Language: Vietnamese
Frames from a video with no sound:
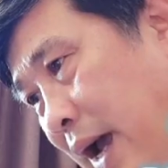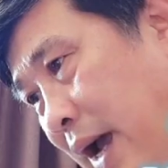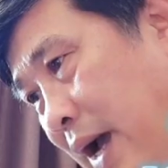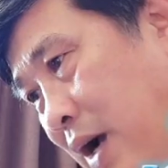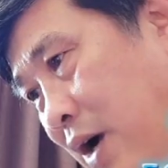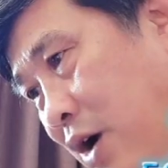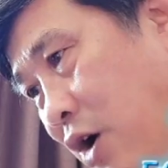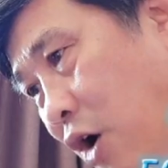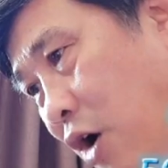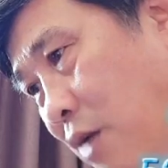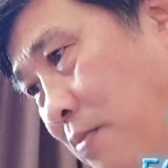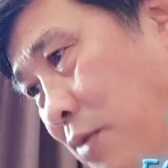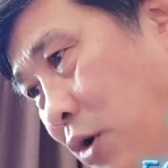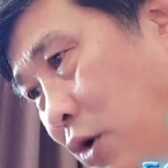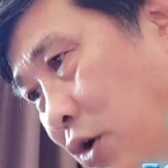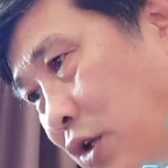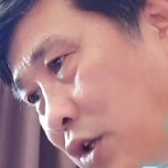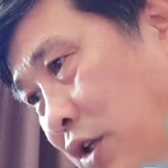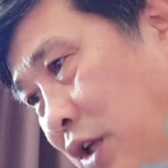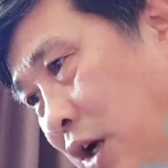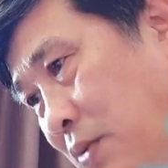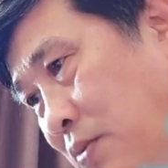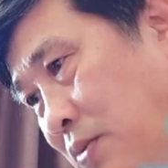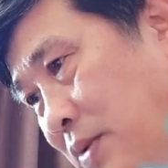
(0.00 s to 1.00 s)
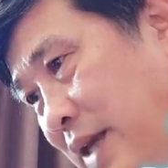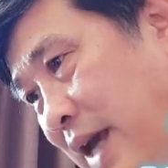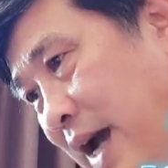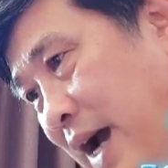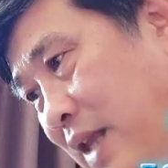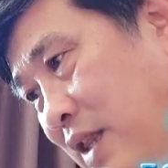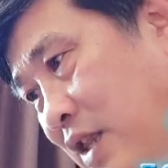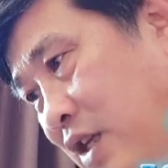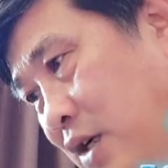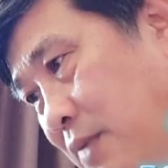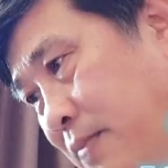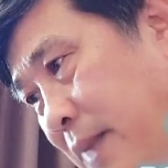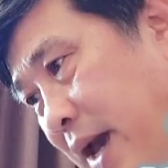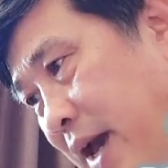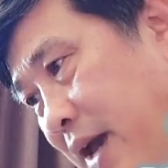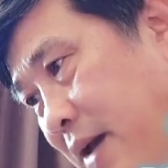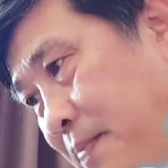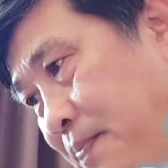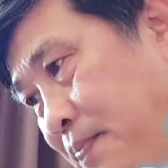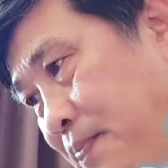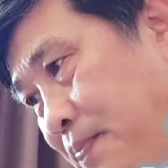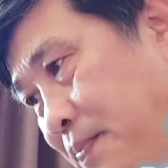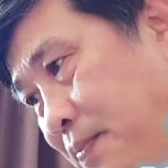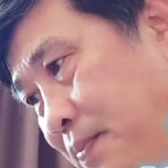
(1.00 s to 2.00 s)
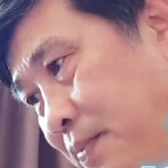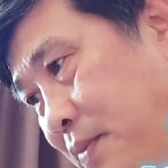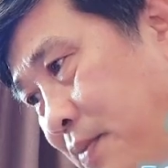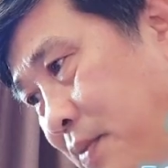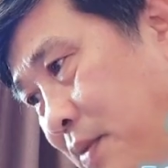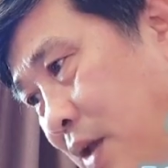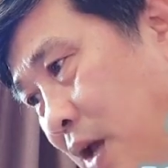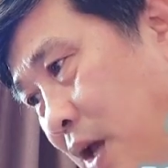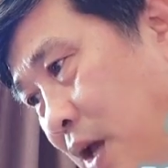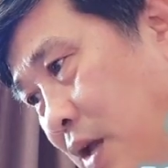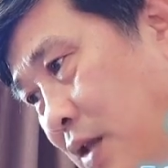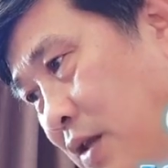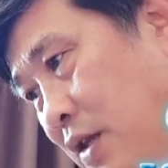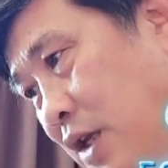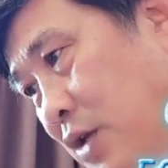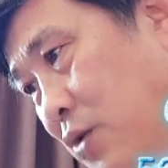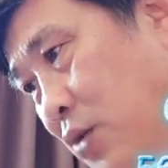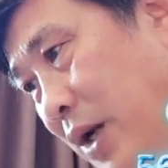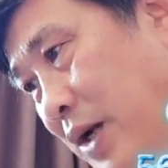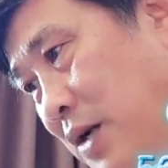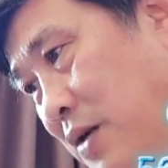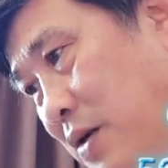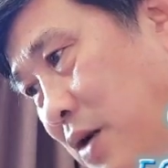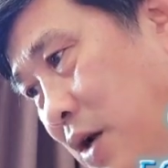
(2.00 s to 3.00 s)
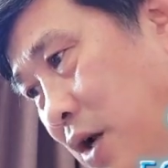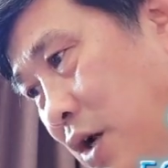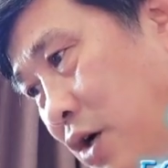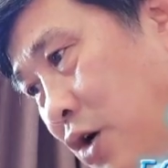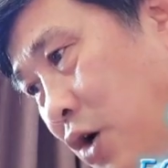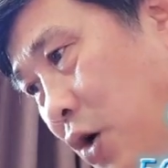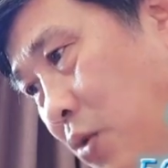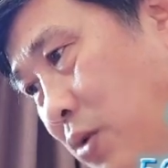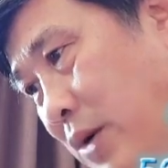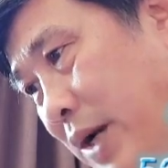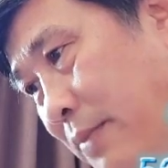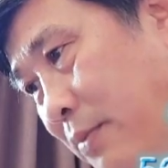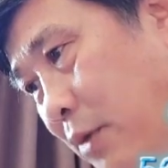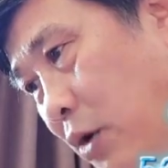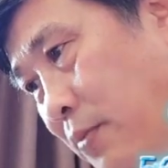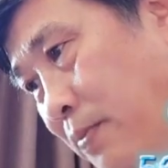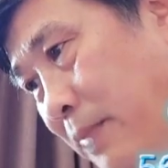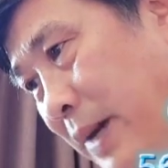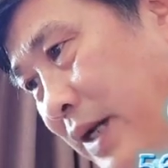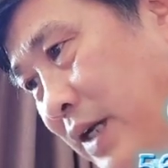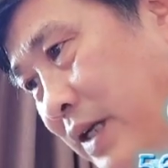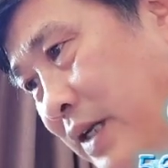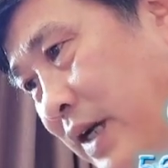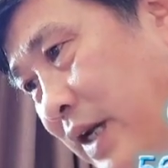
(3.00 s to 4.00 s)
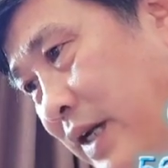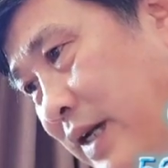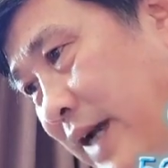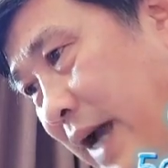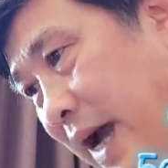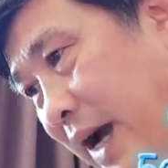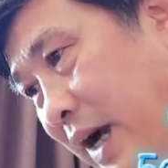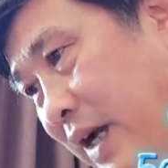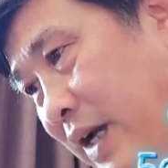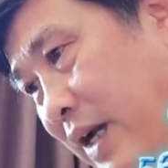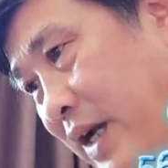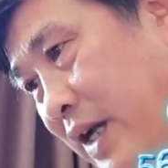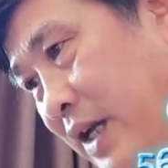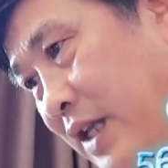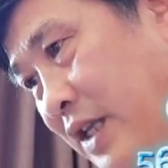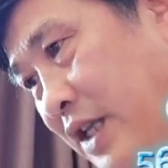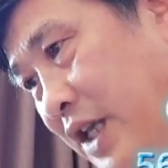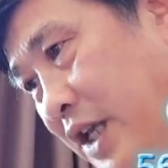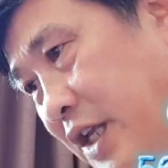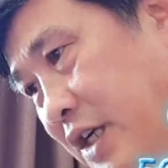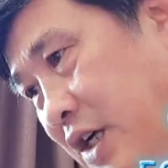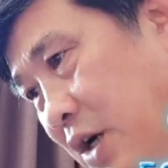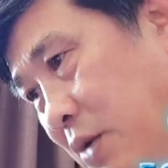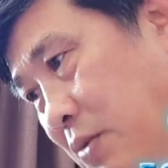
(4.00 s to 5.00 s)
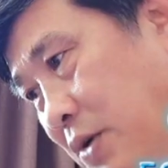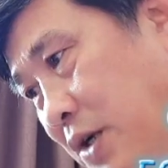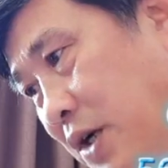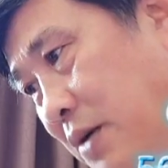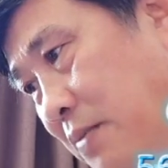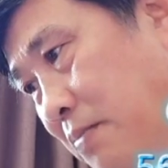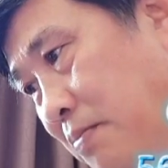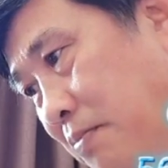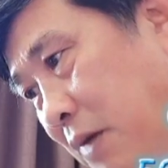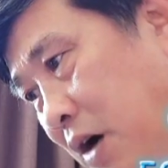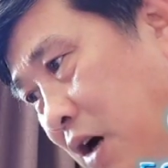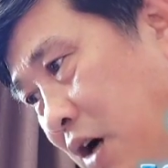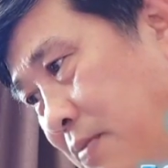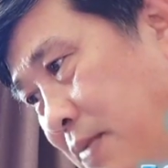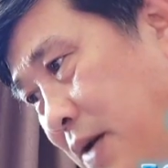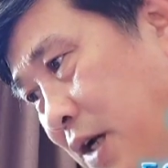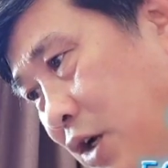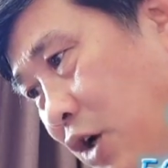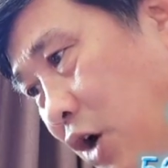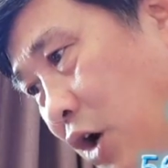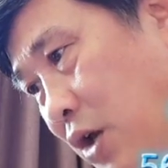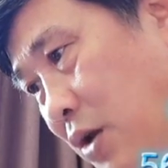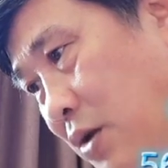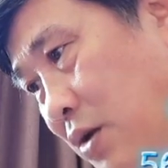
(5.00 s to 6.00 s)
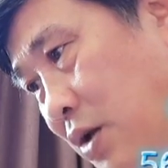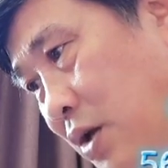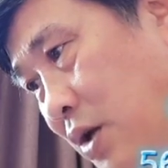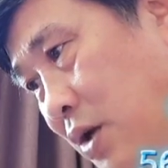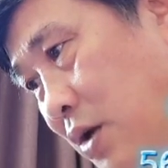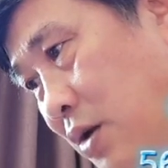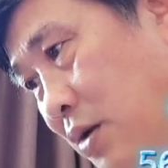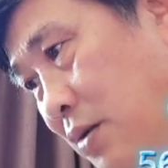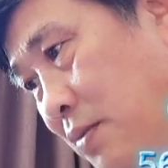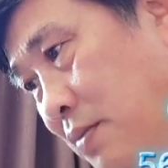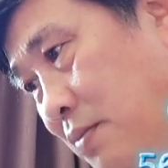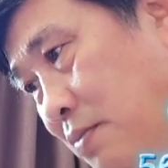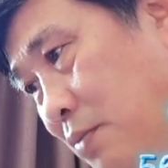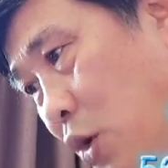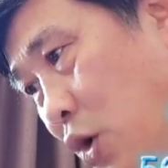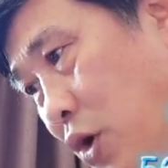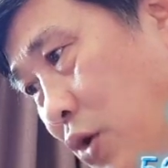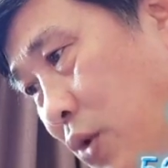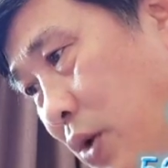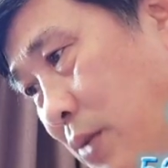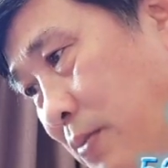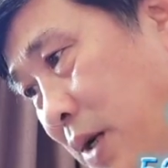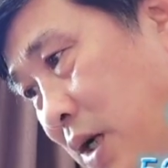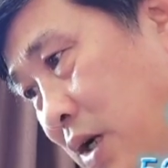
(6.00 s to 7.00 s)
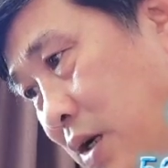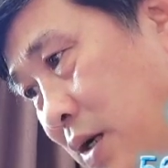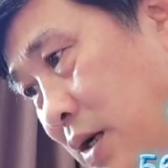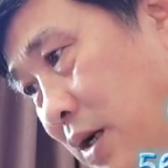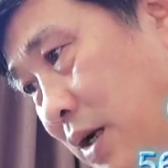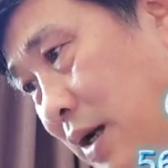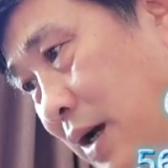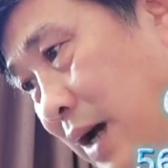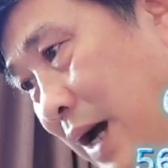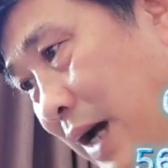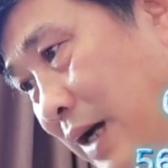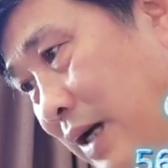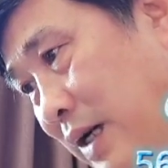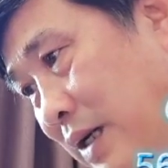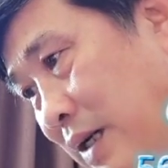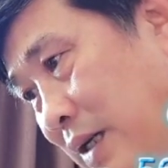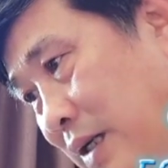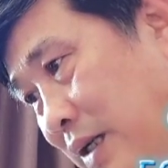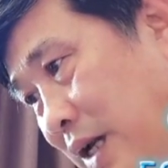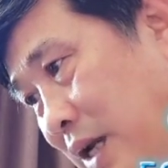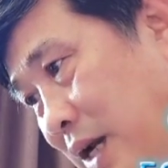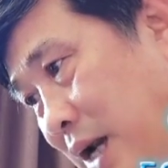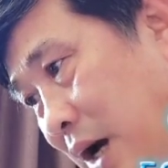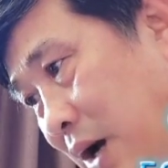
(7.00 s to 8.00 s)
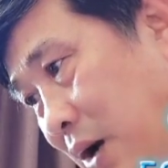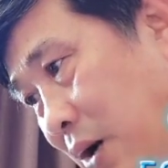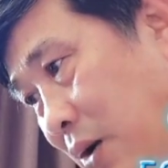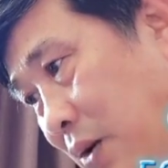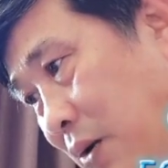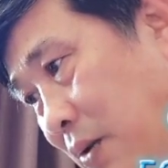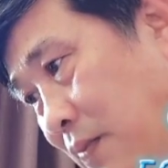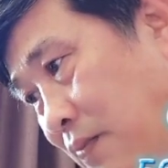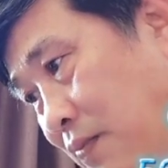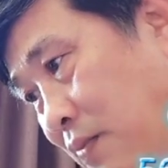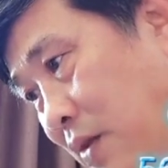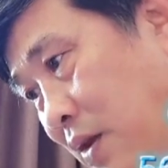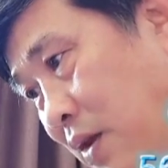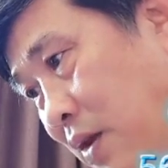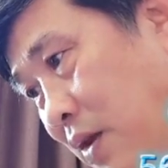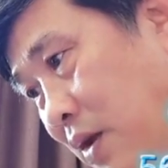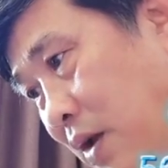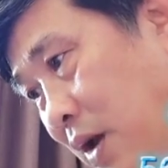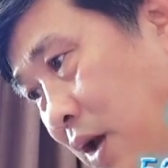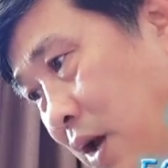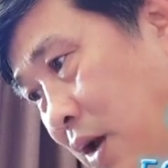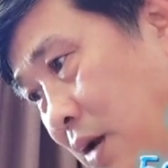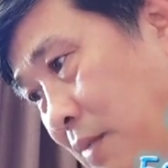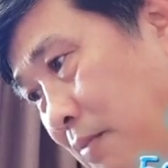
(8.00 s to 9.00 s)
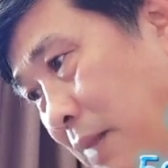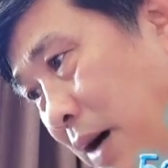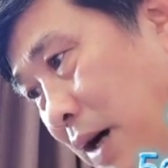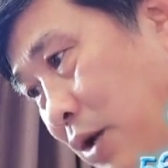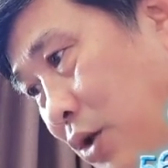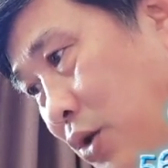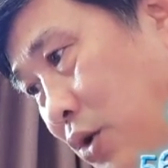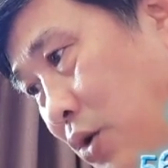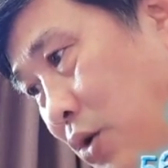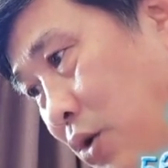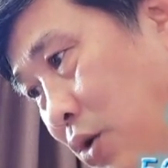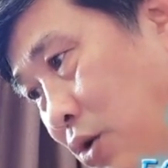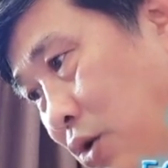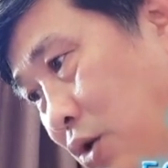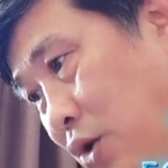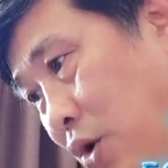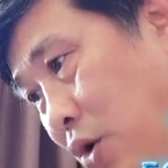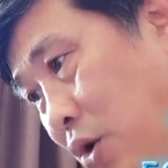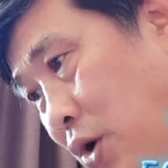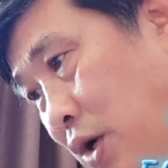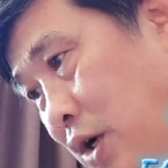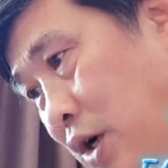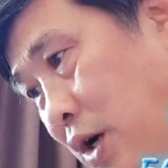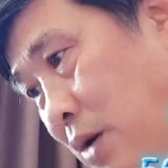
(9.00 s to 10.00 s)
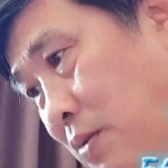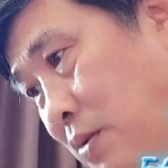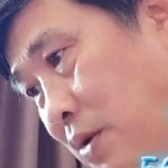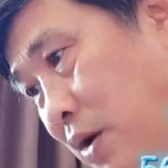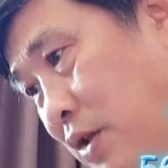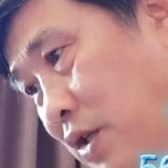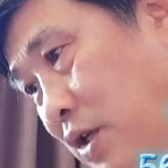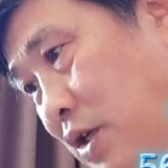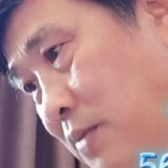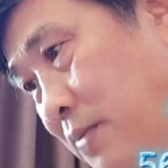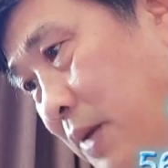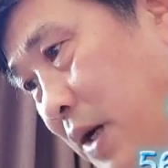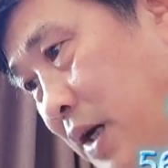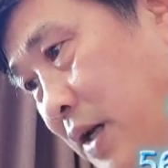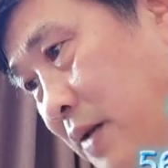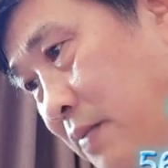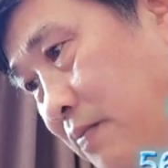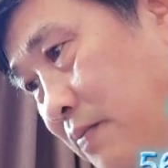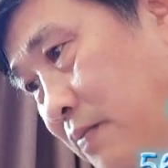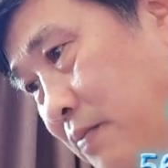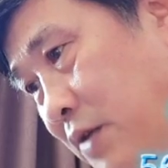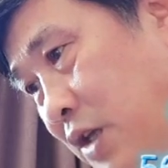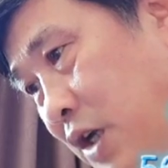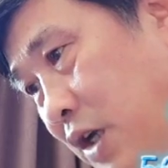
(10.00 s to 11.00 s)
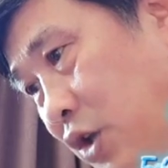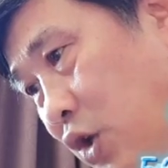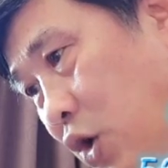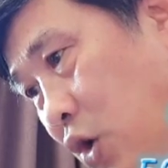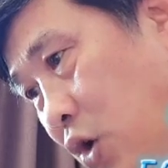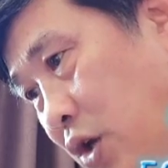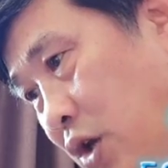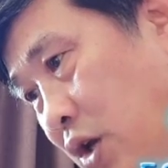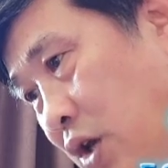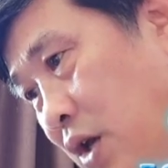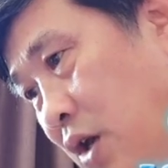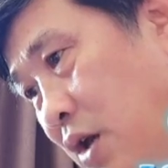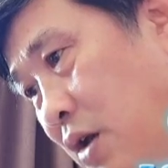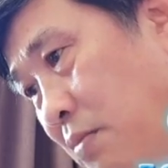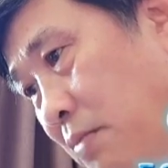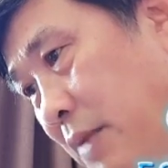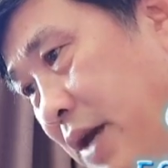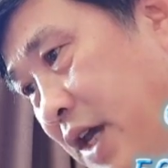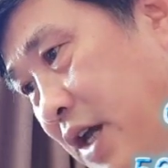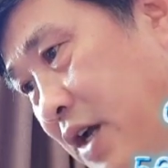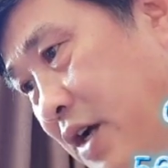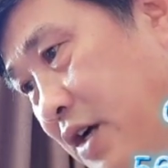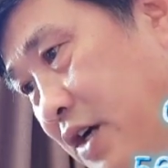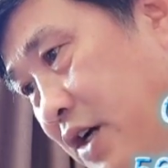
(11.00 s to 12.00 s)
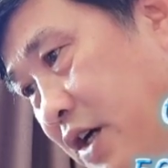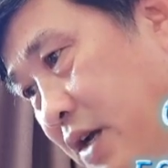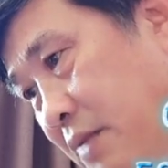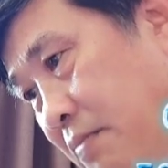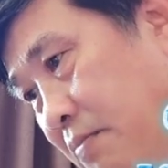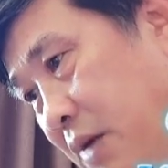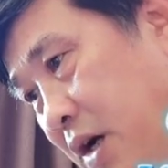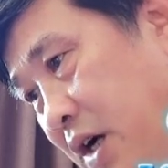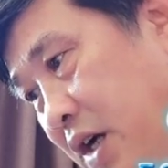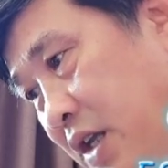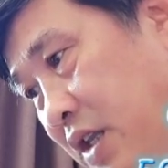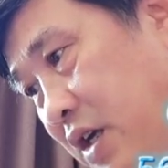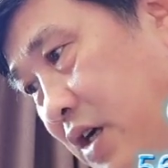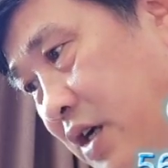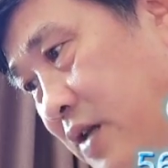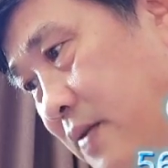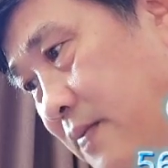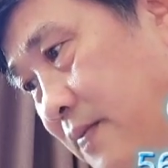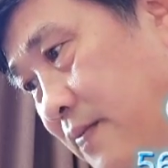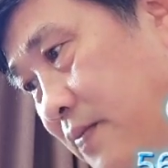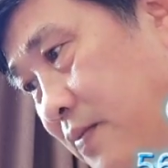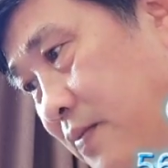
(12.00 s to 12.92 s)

nàng có một thông gia từ bé. Tiết Oánh cũng là một mặt kinh ngạc, nhịn không được mở miệng nói. Bùi Nguyên Minh, anh thế nào? Mặc dù tôi không có thư mời, nhưng tôi bị người mời tới.